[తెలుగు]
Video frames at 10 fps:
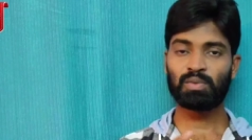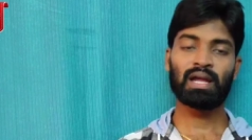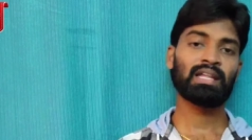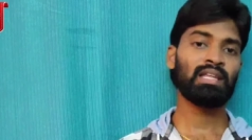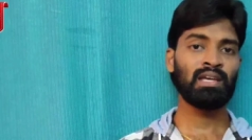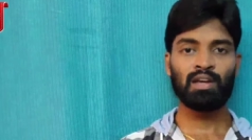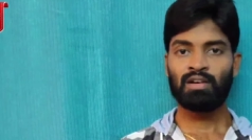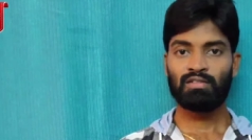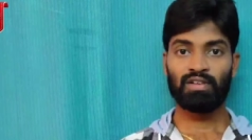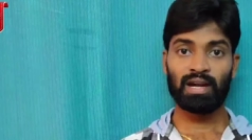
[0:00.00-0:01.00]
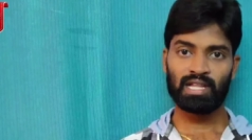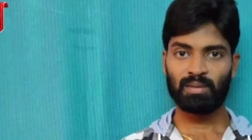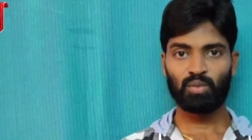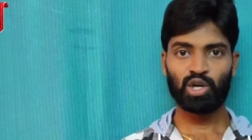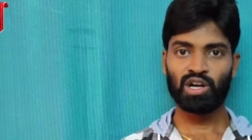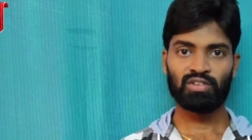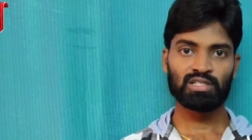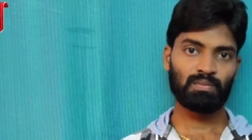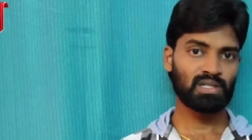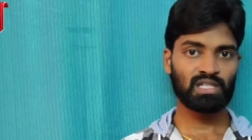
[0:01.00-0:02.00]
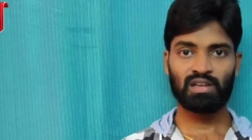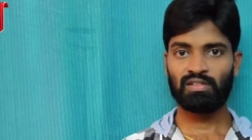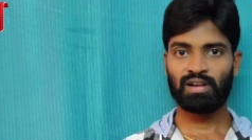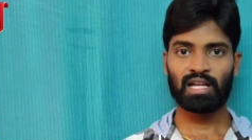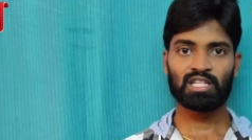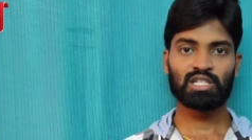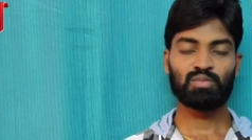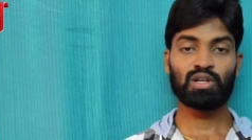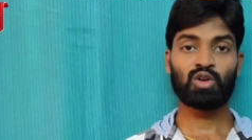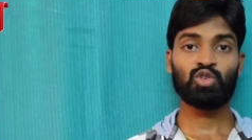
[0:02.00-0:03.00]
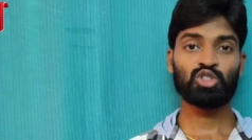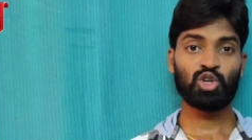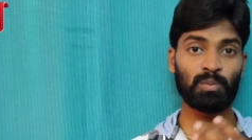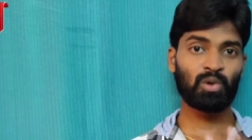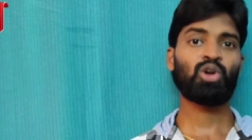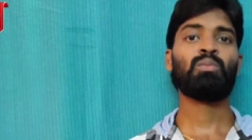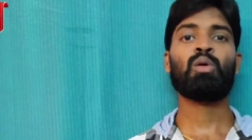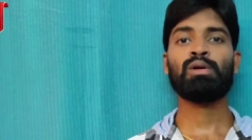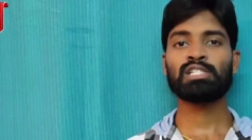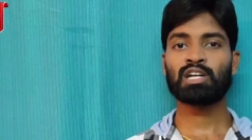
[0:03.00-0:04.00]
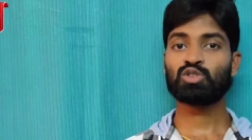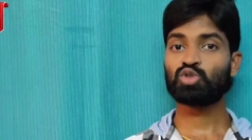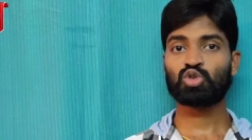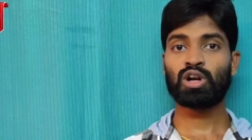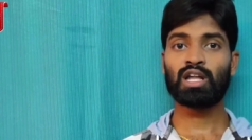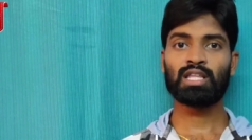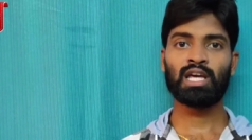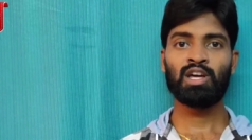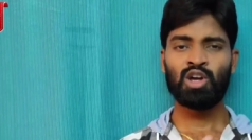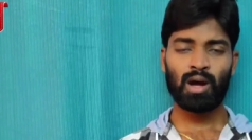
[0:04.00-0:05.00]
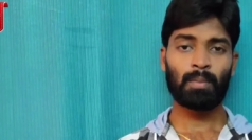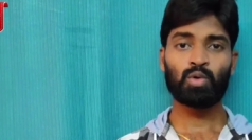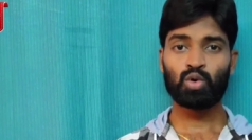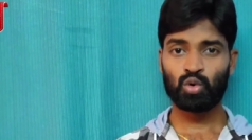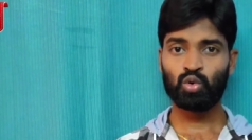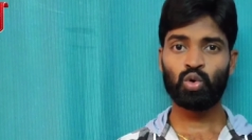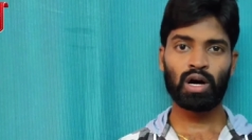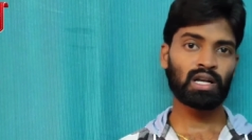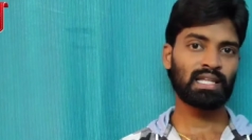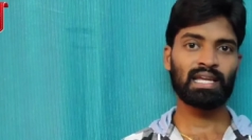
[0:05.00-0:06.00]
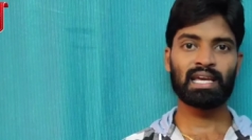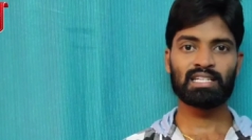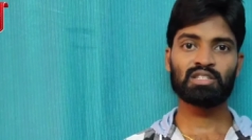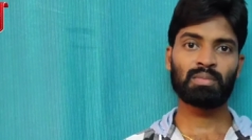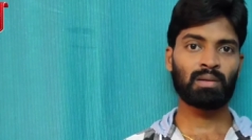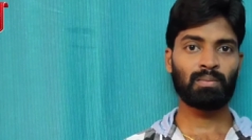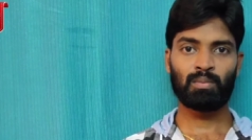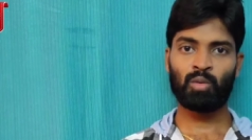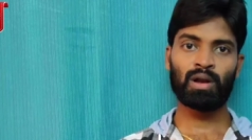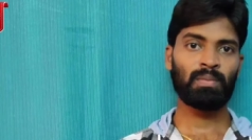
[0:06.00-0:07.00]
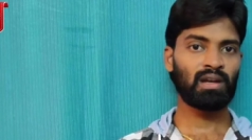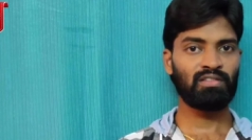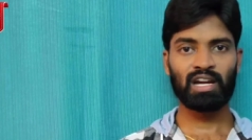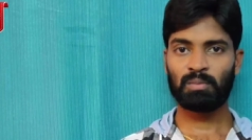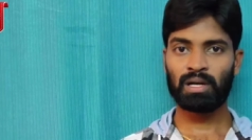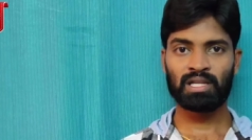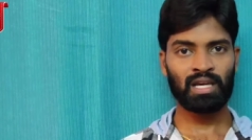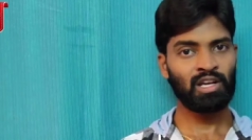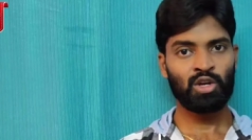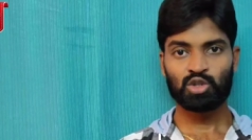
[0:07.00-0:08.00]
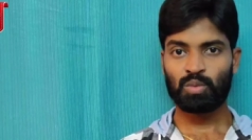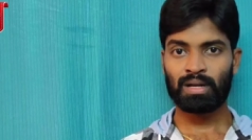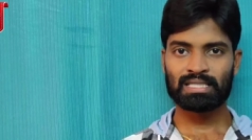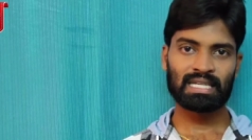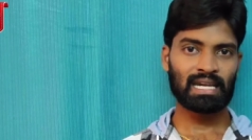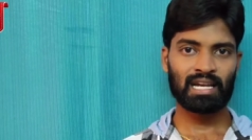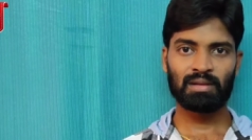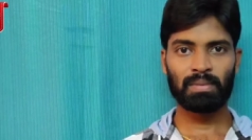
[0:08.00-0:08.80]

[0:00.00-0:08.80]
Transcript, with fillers: డిస్ప్లే అనేది వెయిట్ అయితే మోయగలమని చెప్పేసి వీళ్ళైతే చెప్తున్నారు సో ఇప్పుడున్న మొబైల్స్ కనుక చూసుకున్నట్టయితే అప్ టు టూ ఆర్ త్రీ కేజీస్ మనం మొబైల్ పైన వెయిట్ పెడితే సో మన స్క్రీన్